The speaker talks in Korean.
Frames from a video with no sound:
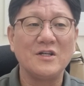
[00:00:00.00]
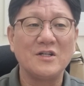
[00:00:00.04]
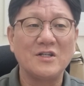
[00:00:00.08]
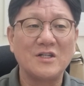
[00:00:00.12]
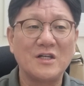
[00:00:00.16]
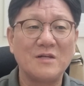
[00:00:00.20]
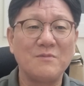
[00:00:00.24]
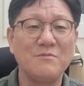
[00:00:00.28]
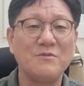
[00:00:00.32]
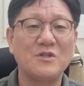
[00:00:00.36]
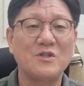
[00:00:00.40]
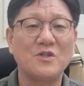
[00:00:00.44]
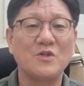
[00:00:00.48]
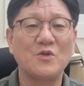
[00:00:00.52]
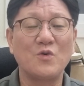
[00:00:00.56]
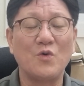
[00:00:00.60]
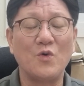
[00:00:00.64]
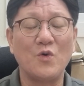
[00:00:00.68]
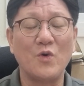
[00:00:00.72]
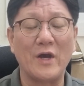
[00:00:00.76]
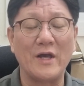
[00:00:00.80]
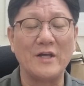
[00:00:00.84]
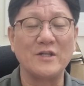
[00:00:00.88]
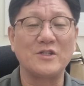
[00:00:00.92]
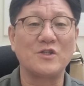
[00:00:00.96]

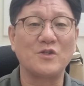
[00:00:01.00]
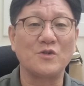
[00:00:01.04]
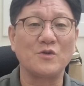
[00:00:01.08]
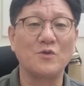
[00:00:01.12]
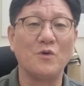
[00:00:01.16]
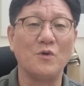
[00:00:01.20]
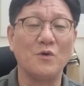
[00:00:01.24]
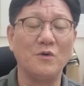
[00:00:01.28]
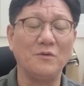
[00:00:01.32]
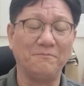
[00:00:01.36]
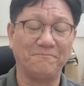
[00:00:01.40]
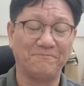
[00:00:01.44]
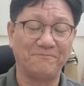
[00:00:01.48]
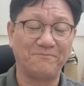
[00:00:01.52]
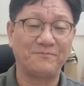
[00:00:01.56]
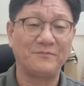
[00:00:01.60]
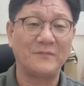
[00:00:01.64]
힘쓰고 애쓰고